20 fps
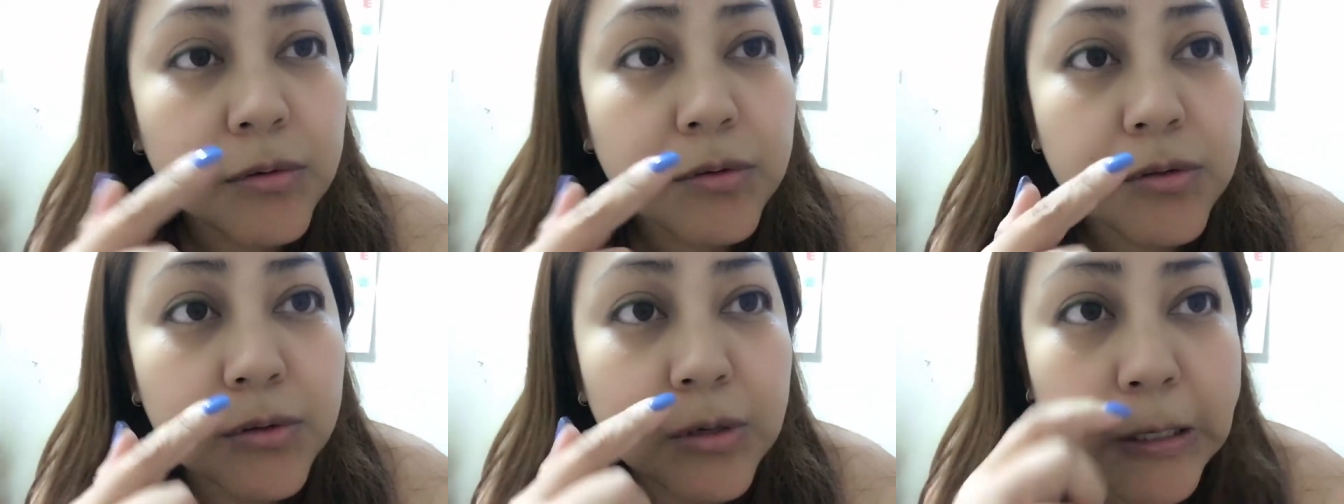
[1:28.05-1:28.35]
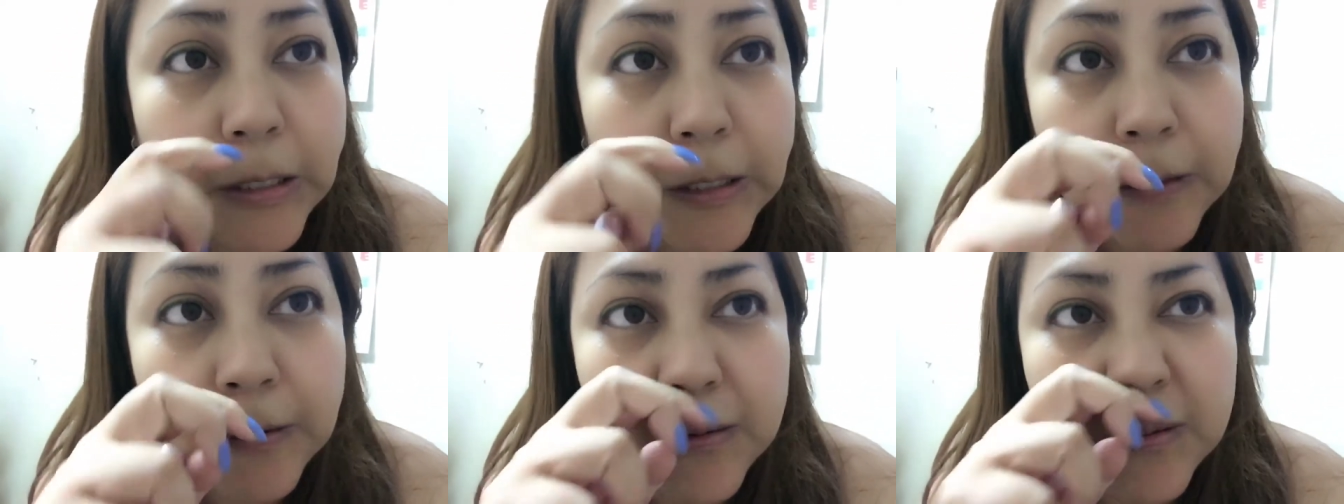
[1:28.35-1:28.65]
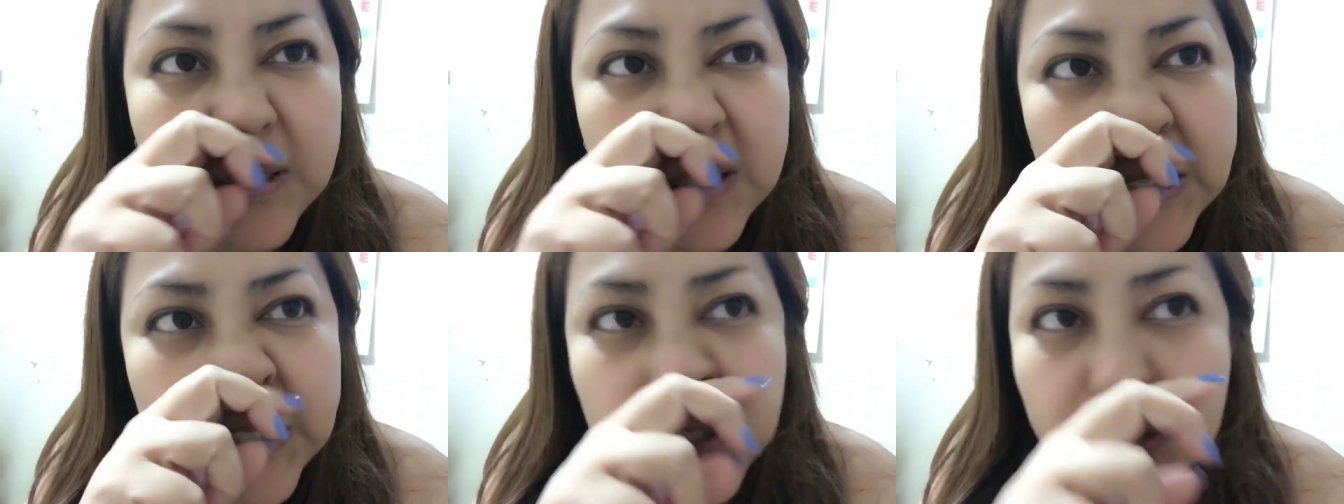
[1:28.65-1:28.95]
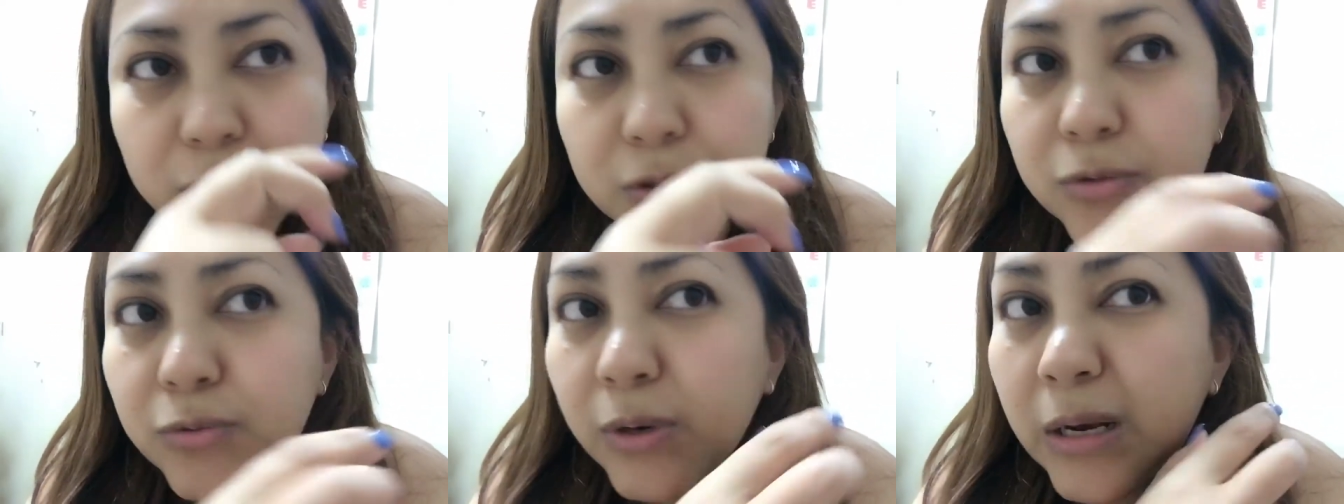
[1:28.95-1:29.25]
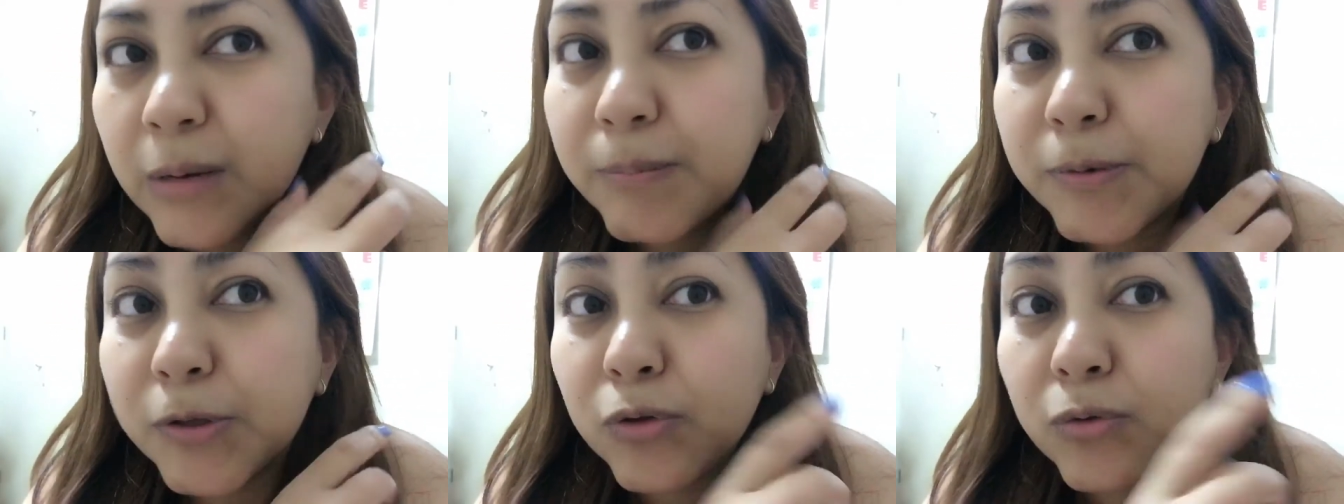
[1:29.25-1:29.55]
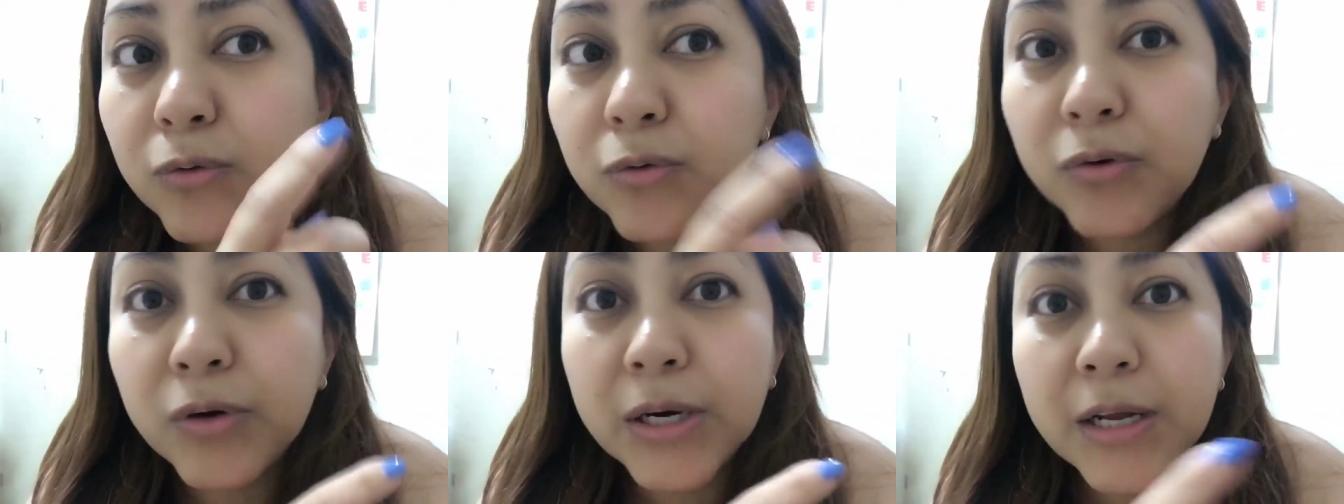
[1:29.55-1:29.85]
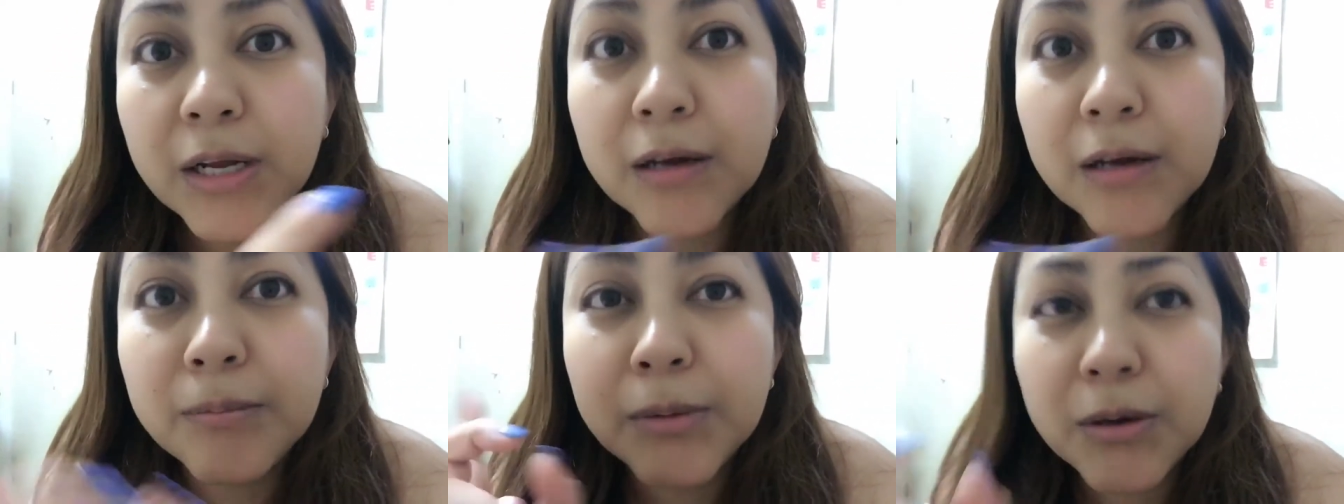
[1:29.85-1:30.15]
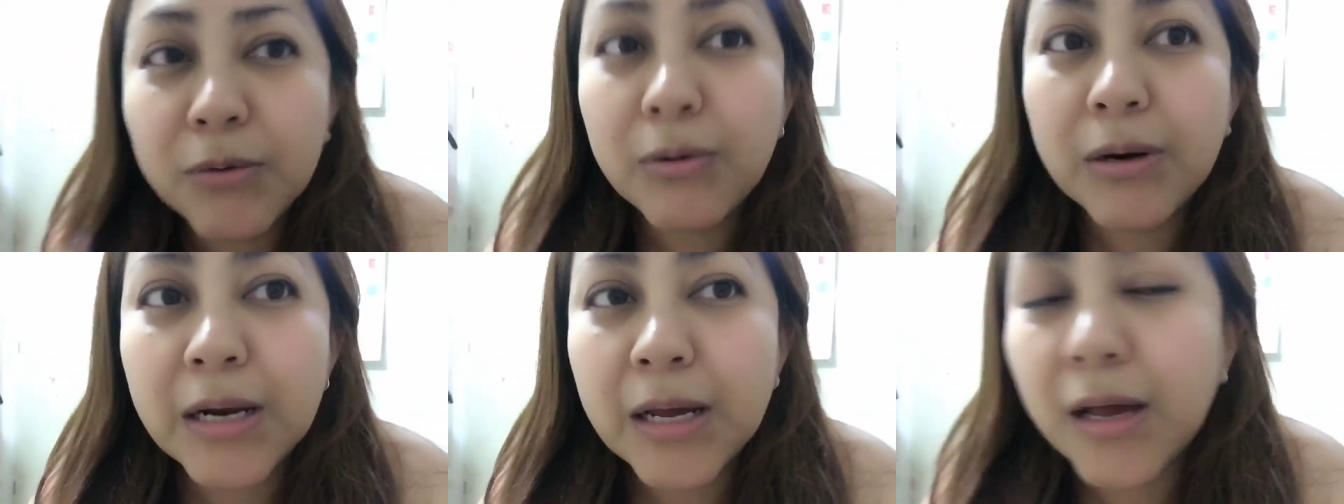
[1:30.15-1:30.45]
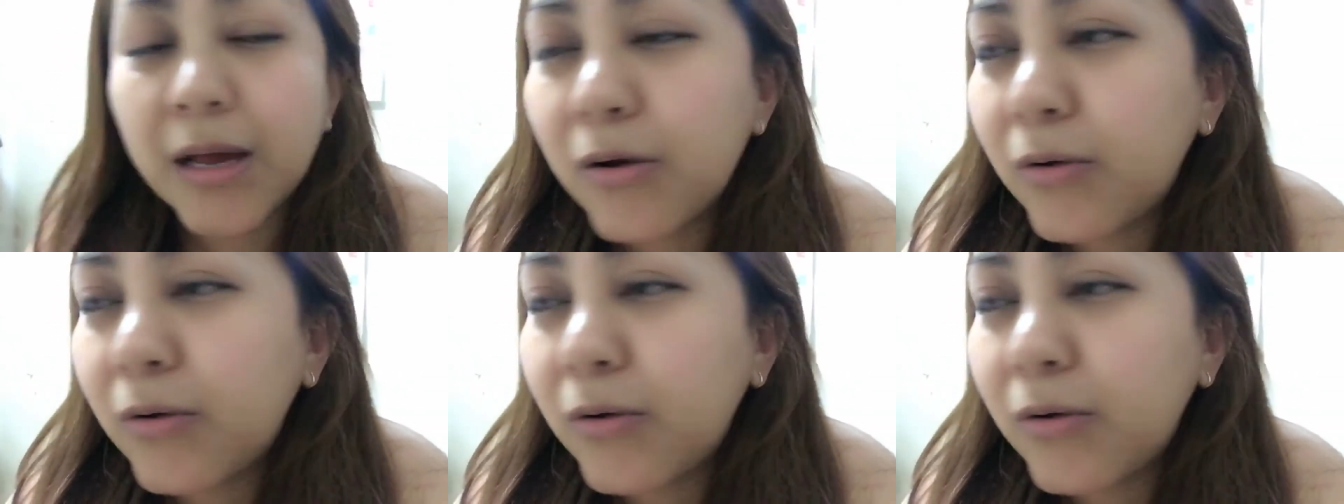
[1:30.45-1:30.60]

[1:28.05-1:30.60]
So, ayun, as usual, patulog na kami. Wala